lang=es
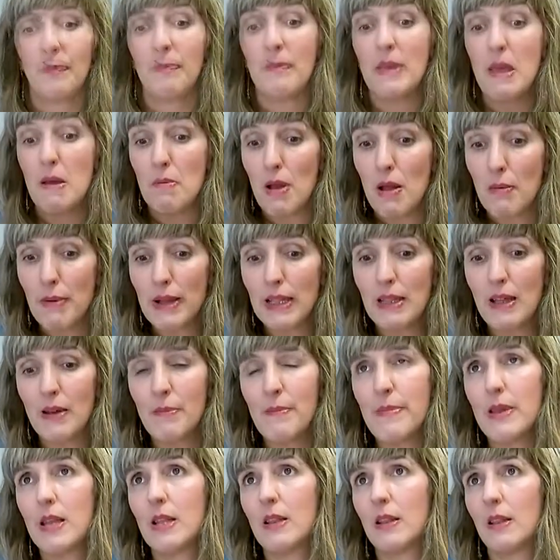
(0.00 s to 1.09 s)
Me hablaba
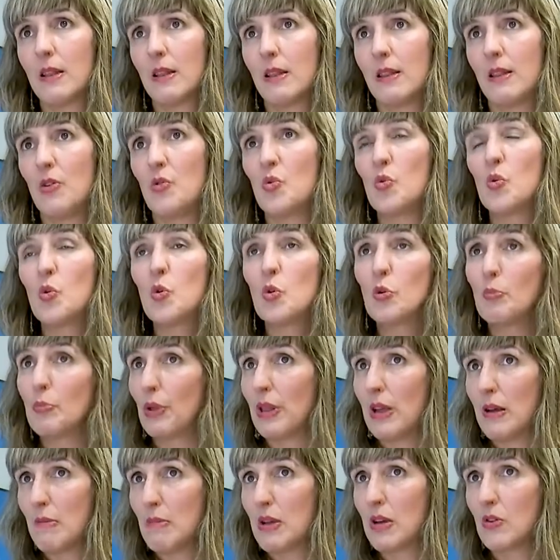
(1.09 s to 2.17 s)
también de un
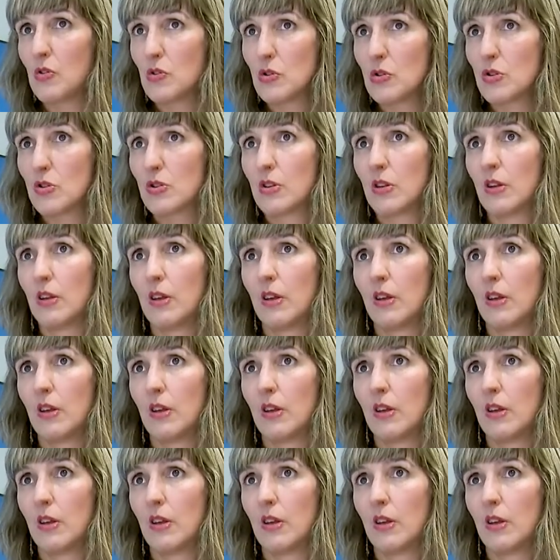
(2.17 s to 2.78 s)
grupo de amigos